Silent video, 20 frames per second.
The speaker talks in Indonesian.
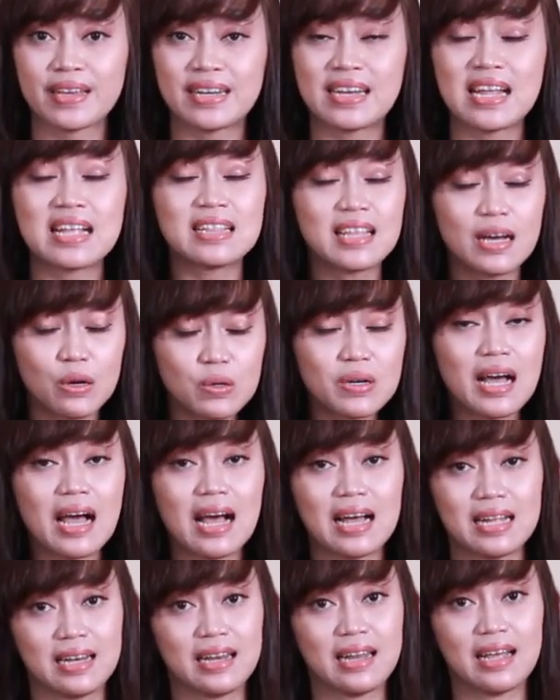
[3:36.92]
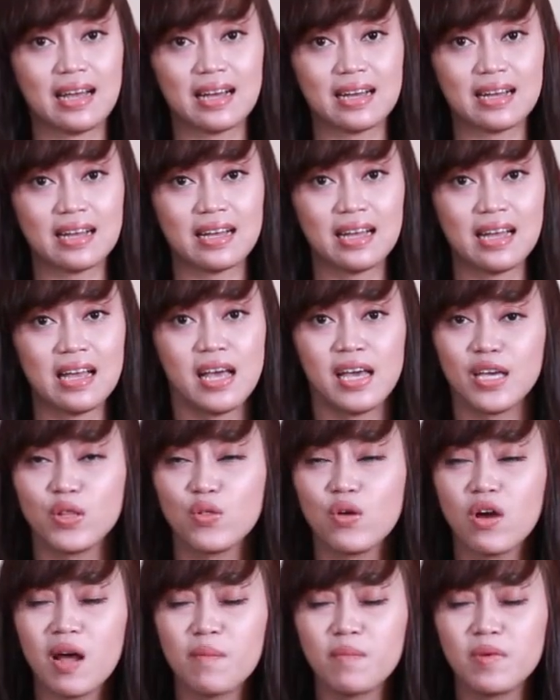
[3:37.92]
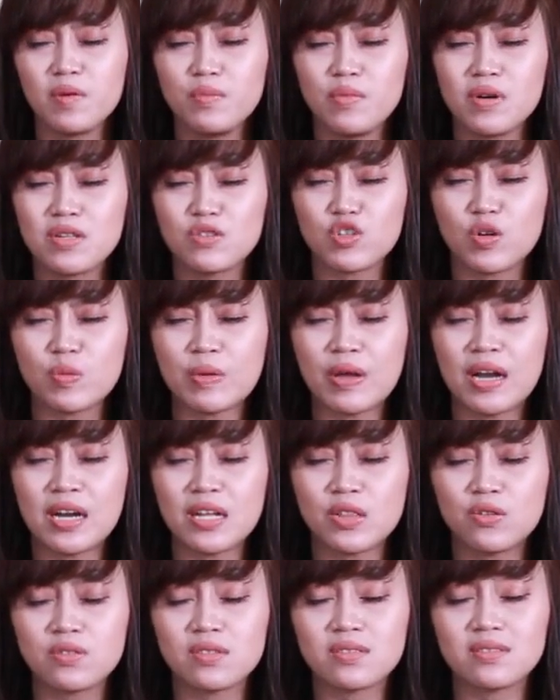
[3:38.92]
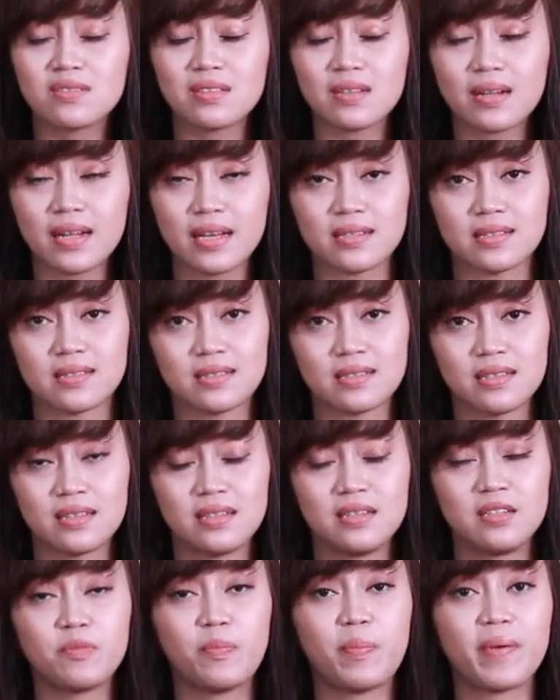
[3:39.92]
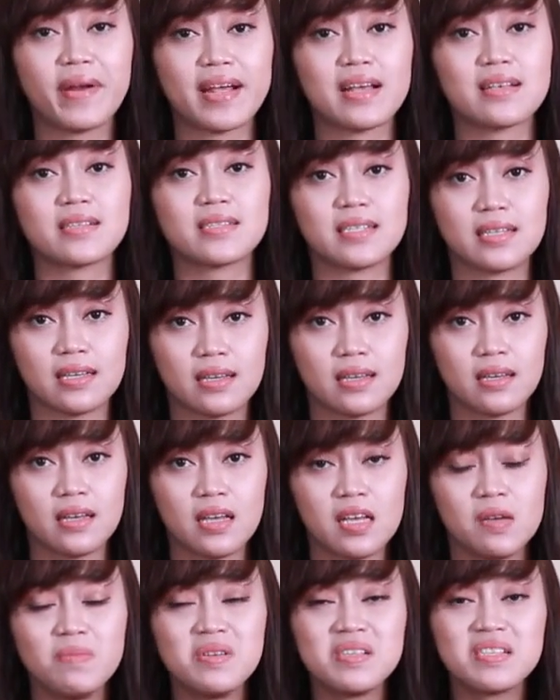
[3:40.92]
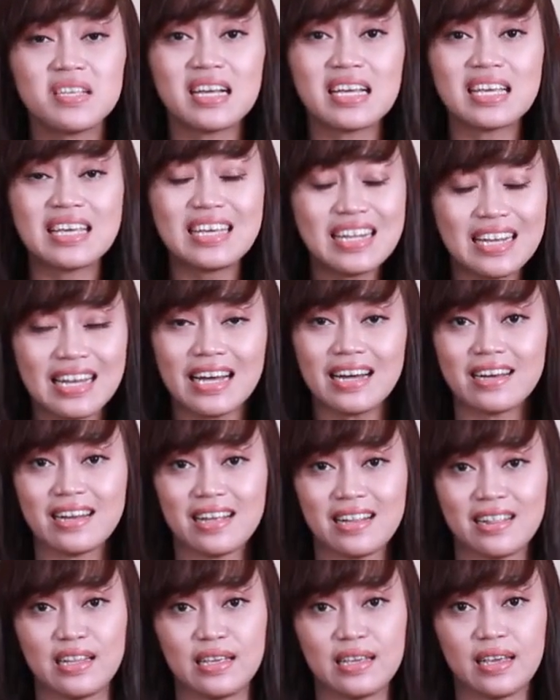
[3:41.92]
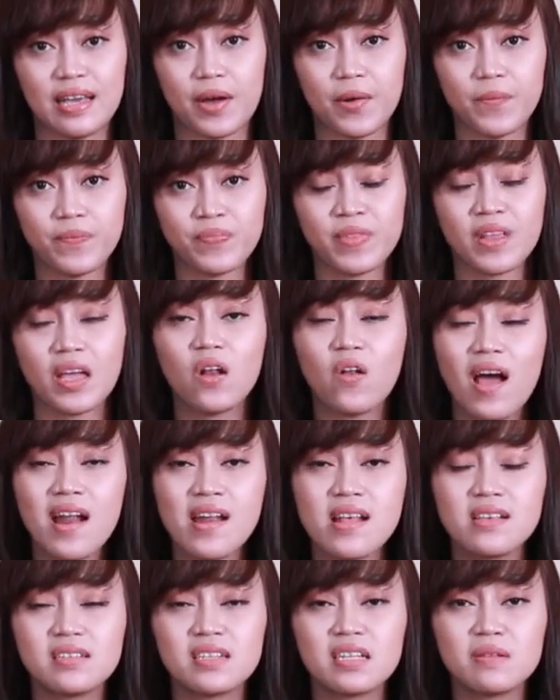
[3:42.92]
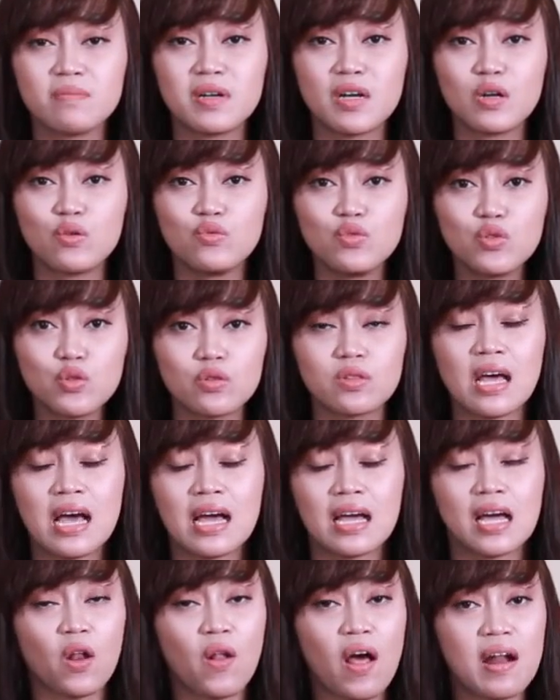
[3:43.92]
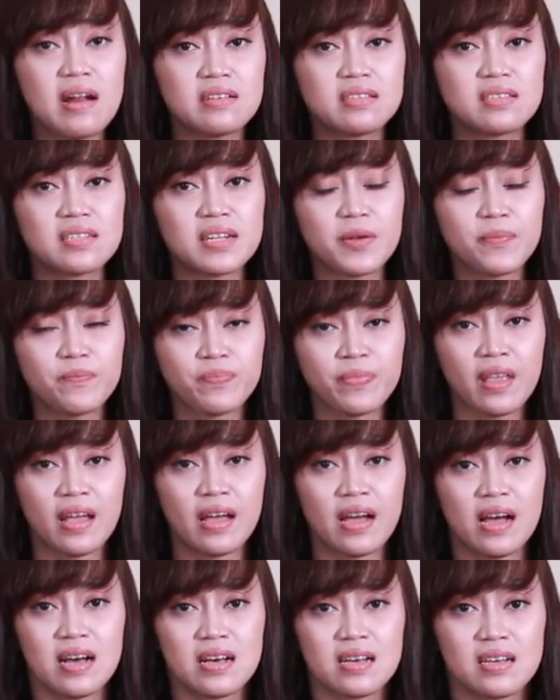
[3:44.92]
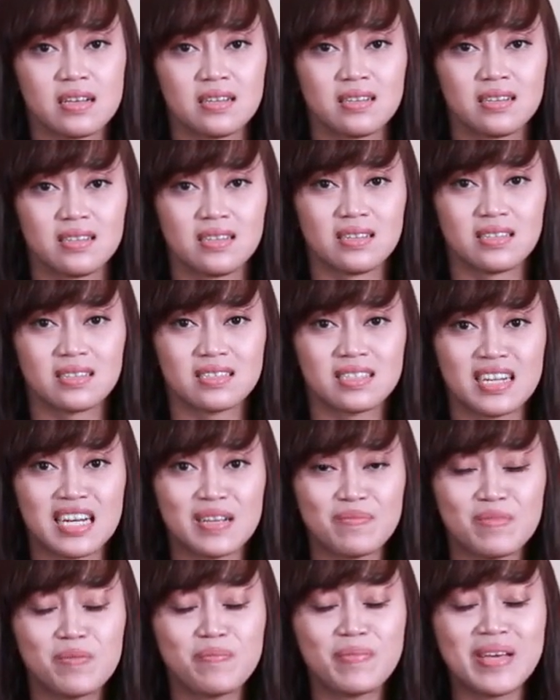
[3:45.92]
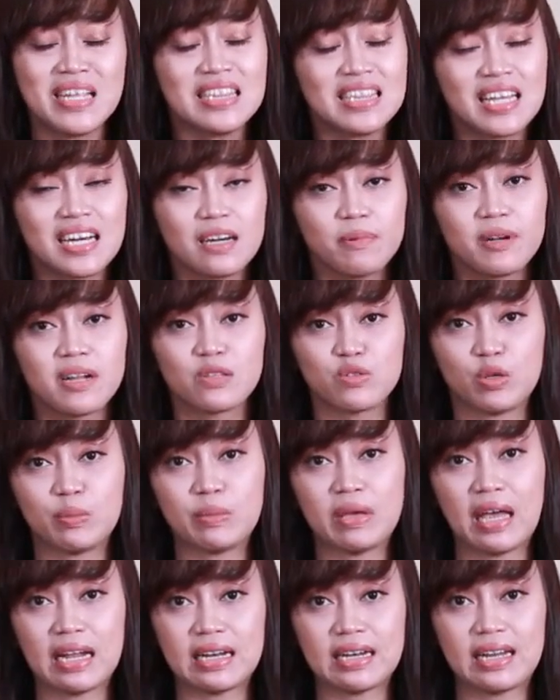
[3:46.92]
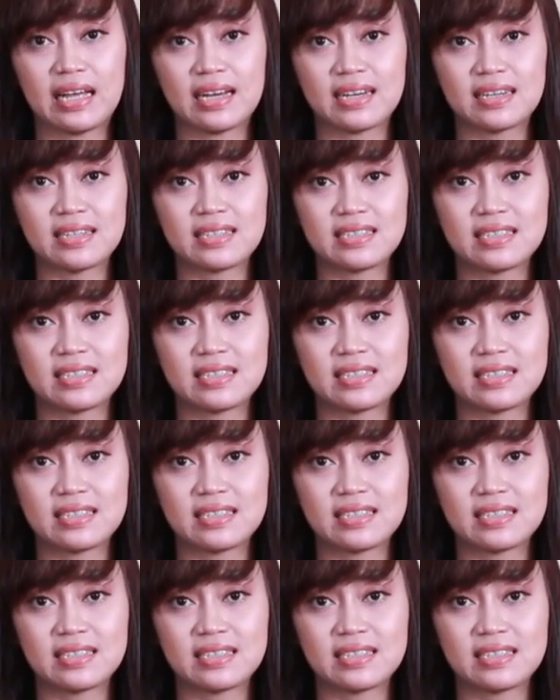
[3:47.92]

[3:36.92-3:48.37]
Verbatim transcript: dan tahukah Anda, itu akan membuat suami Anda itu stres, depresi, bisa gila nantinya. Kalau Anda sering menuntut, kalau Anda sering sering meminta pada suami Anda.